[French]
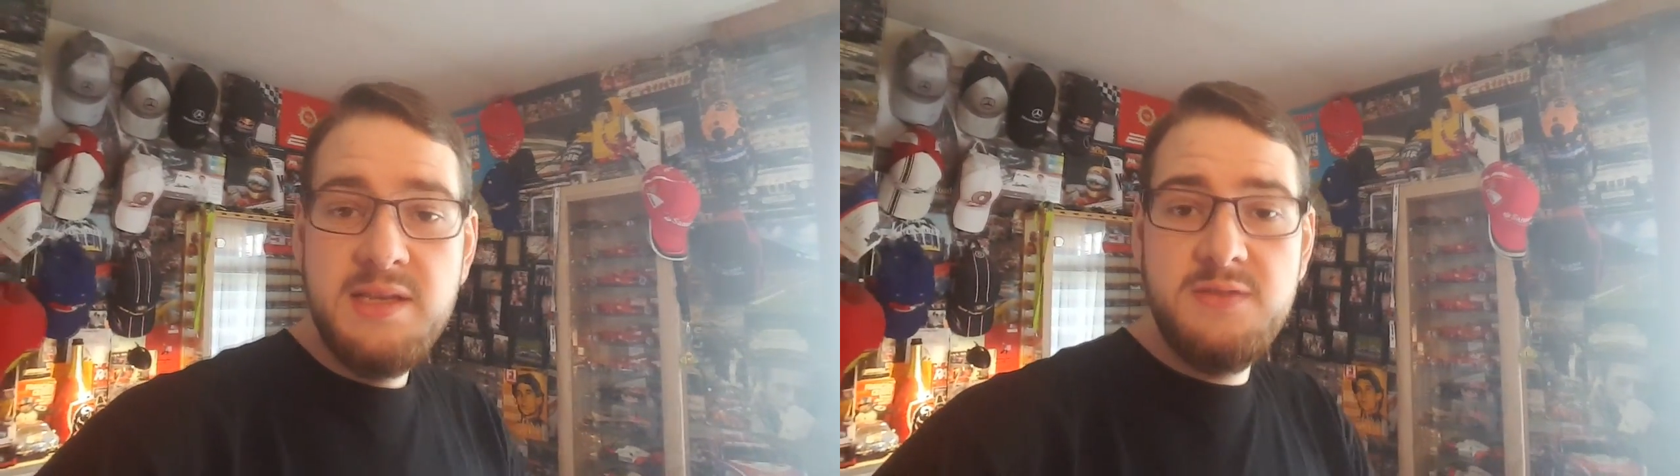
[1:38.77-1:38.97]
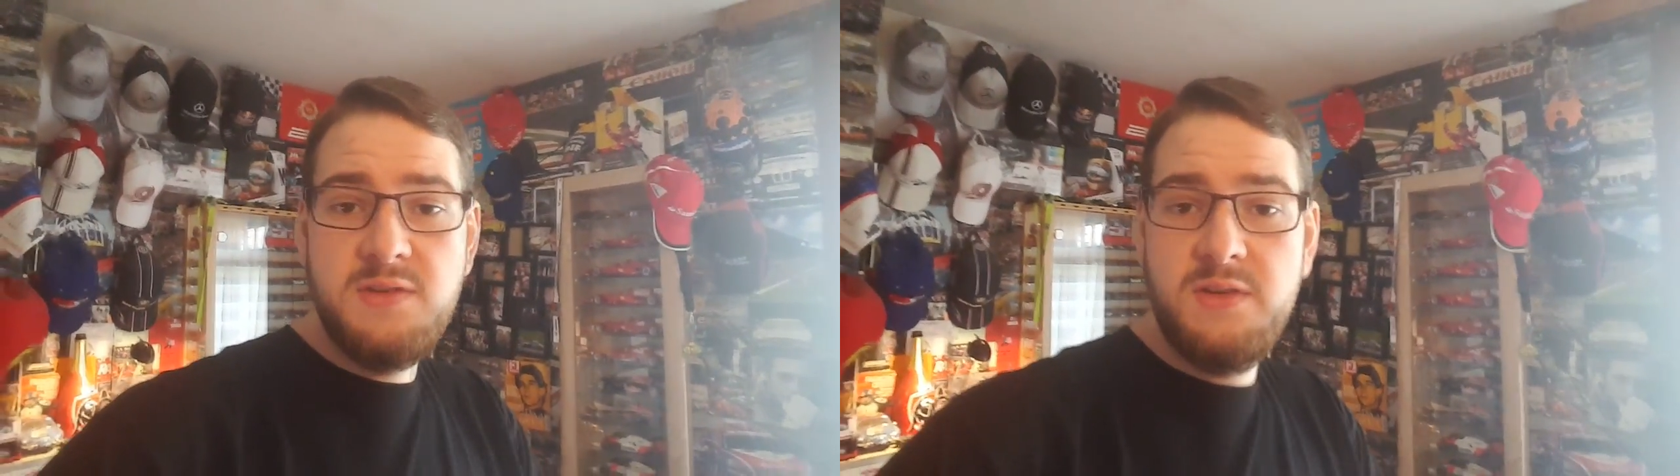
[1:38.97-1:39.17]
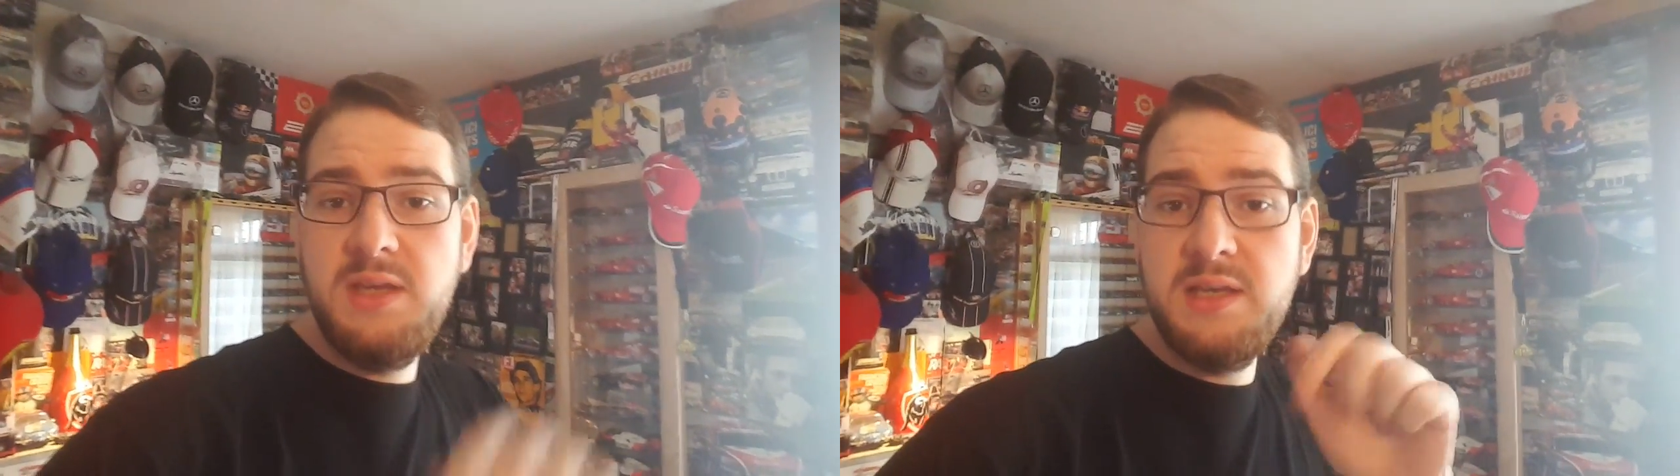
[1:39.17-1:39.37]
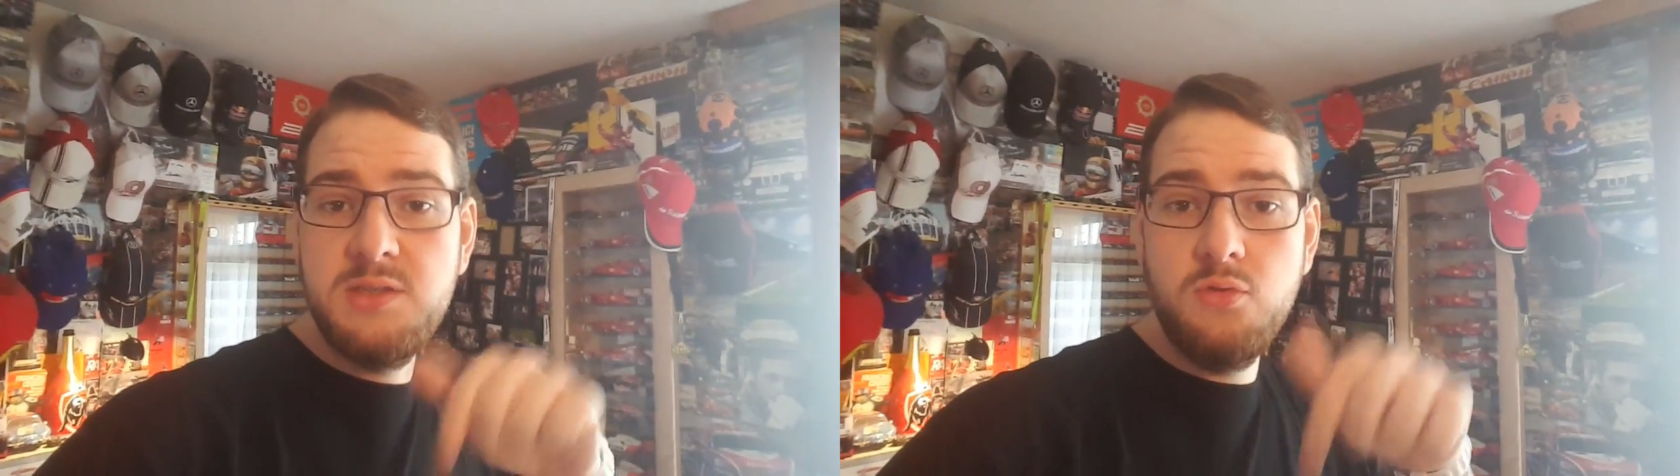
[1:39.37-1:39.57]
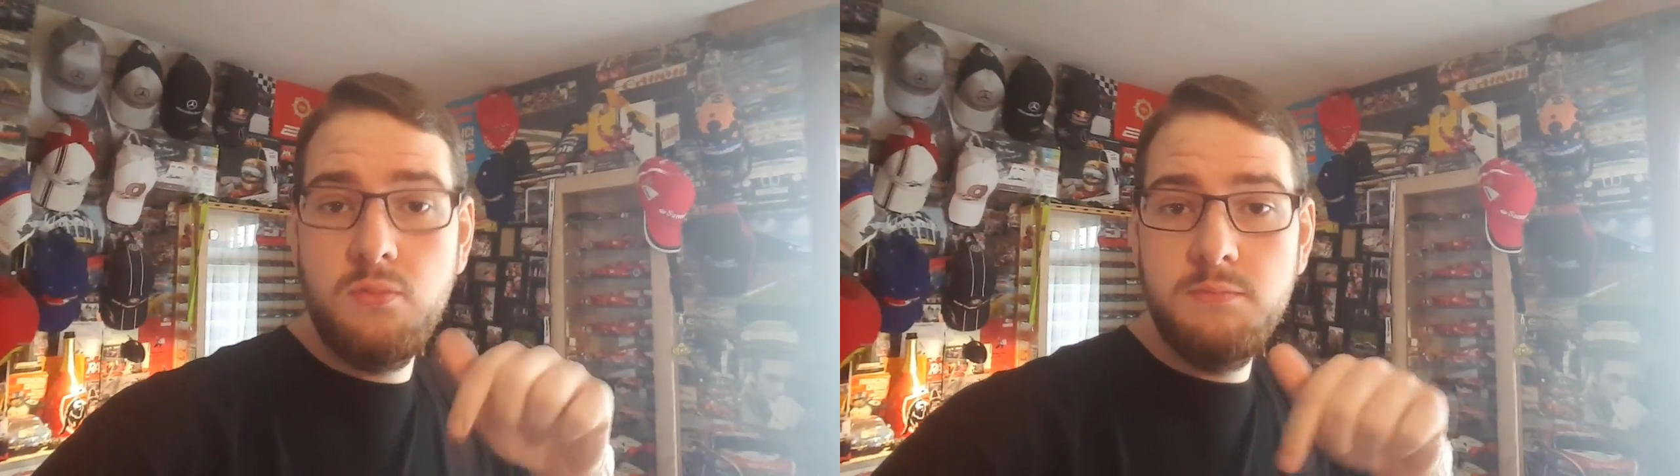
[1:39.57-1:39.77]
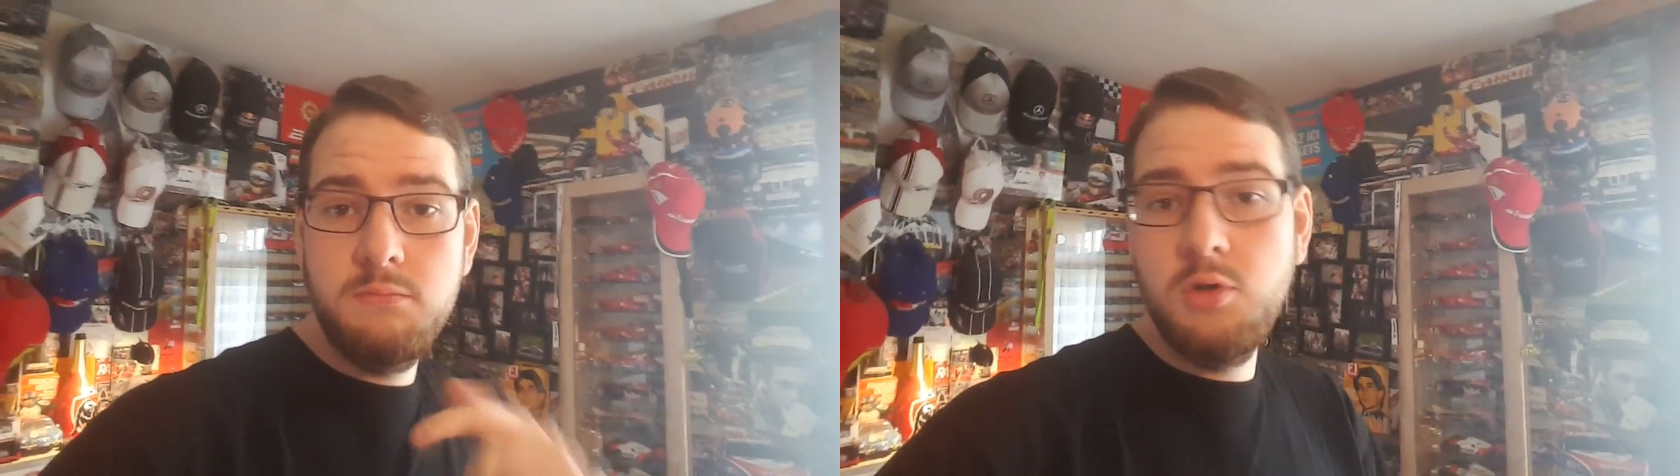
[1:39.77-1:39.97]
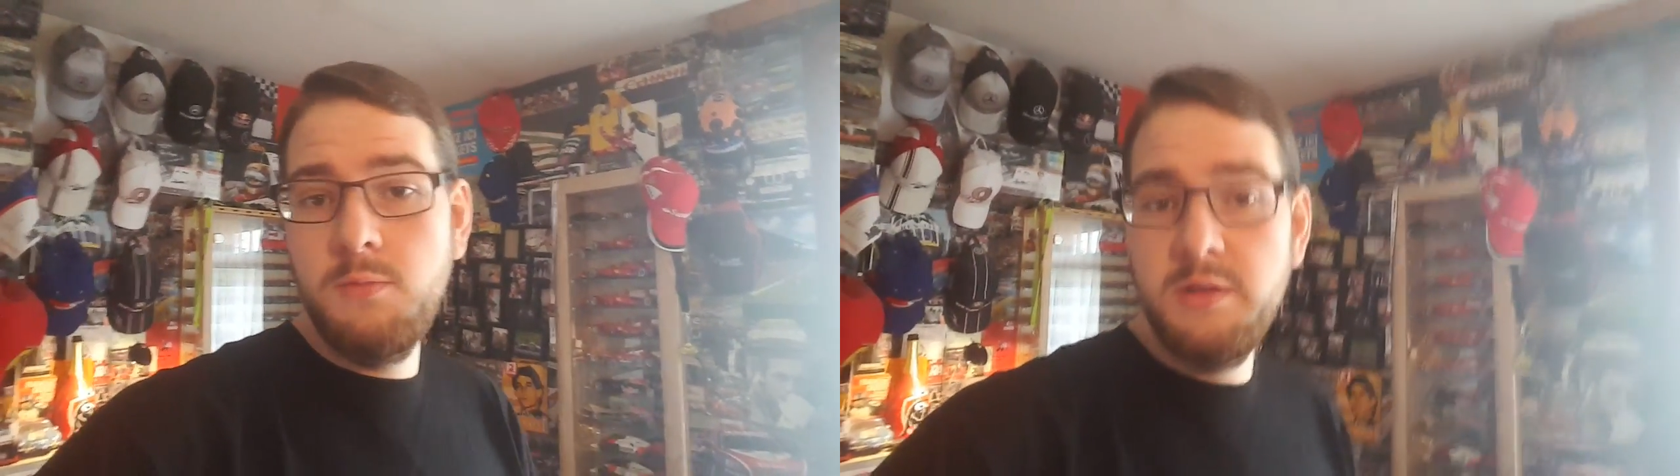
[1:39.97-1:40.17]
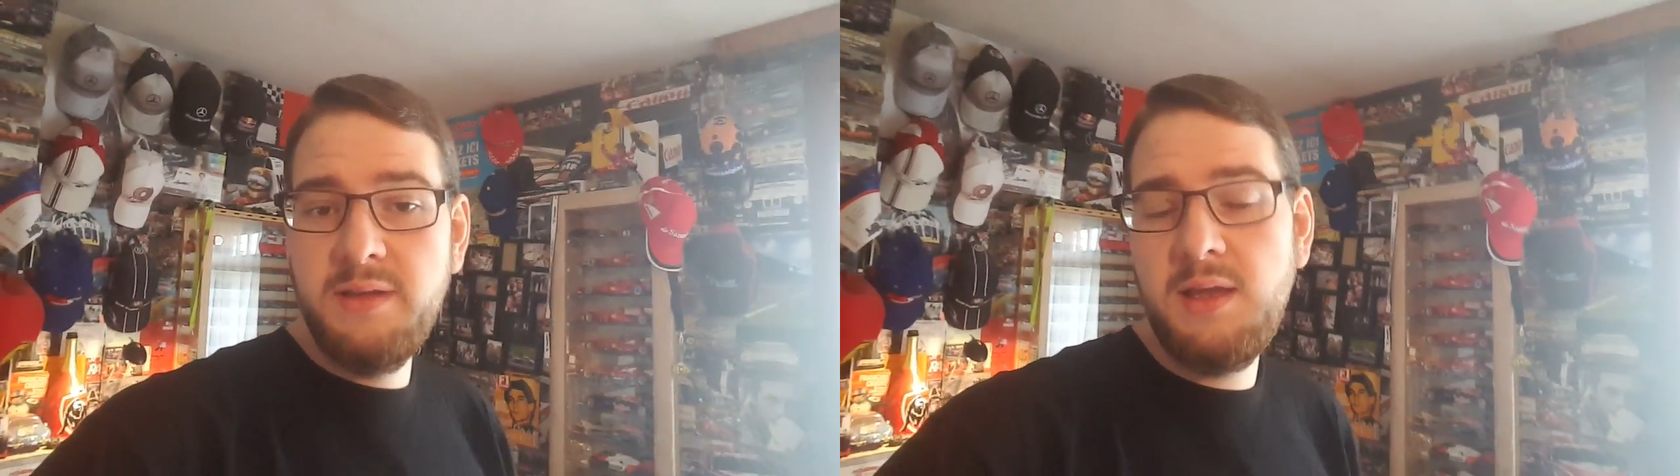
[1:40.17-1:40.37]
Si vous avez des questions,
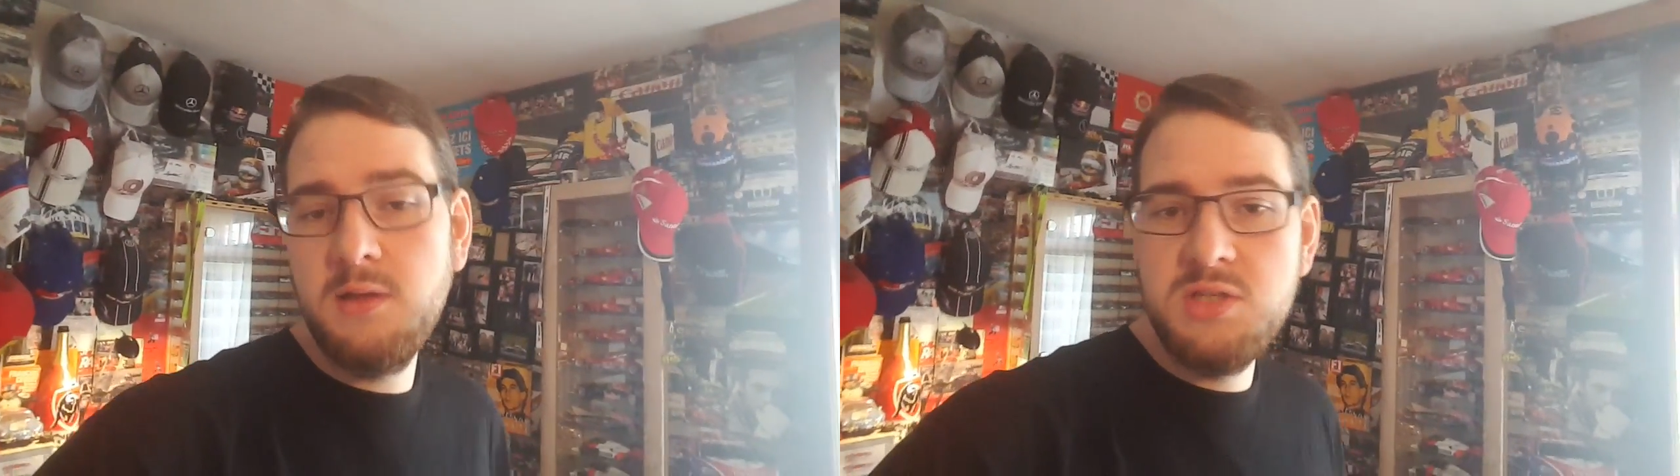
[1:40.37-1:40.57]
commentaires,